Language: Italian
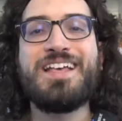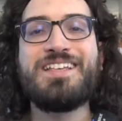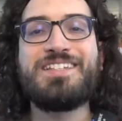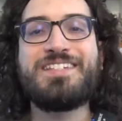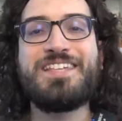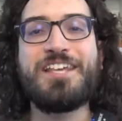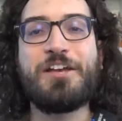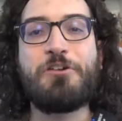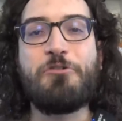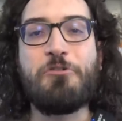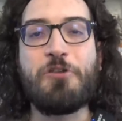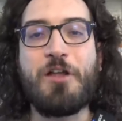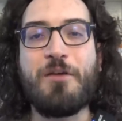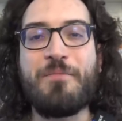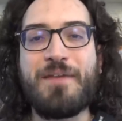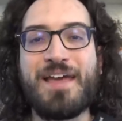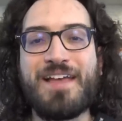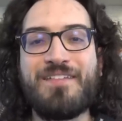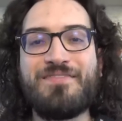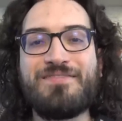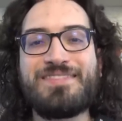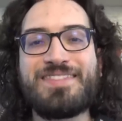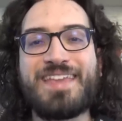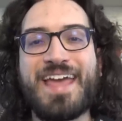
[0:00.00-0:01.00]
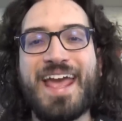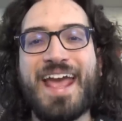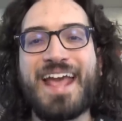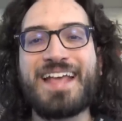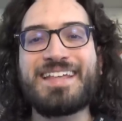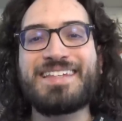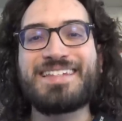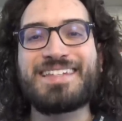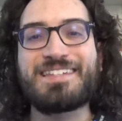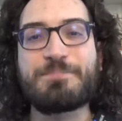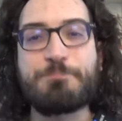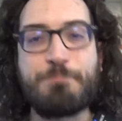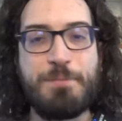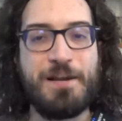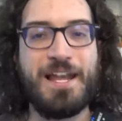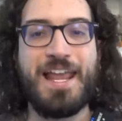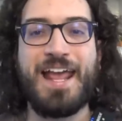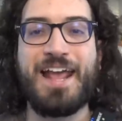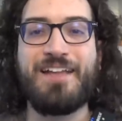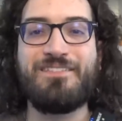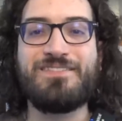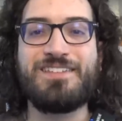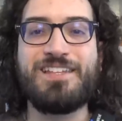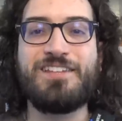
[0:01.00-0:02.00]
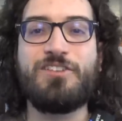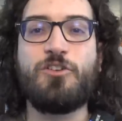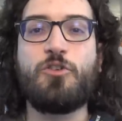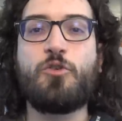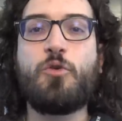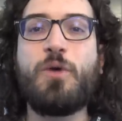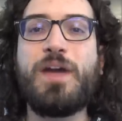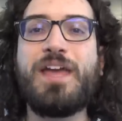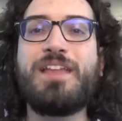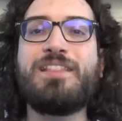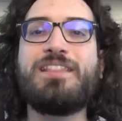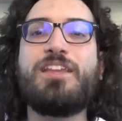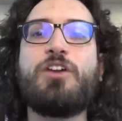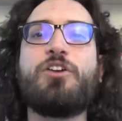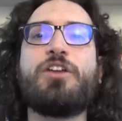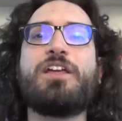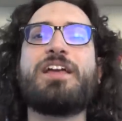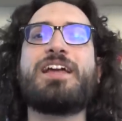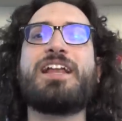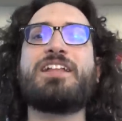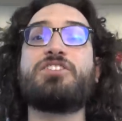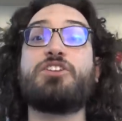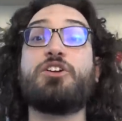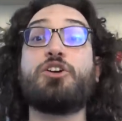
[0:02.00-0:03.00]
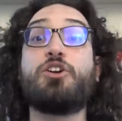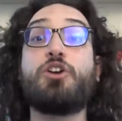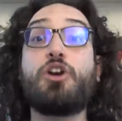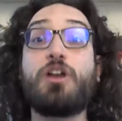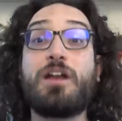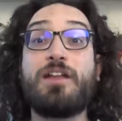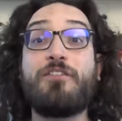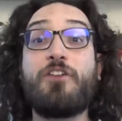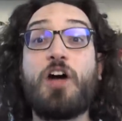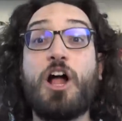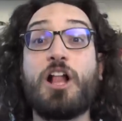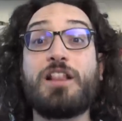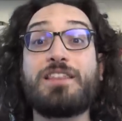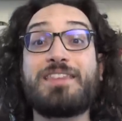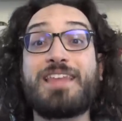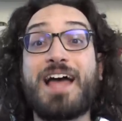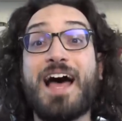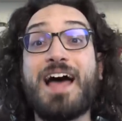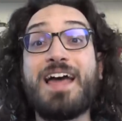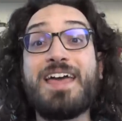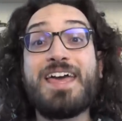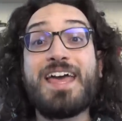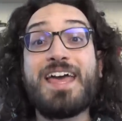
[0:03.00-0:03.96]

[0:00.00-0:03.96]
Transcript: sicuramente splendido. Quindi io ringrazio ancora una volta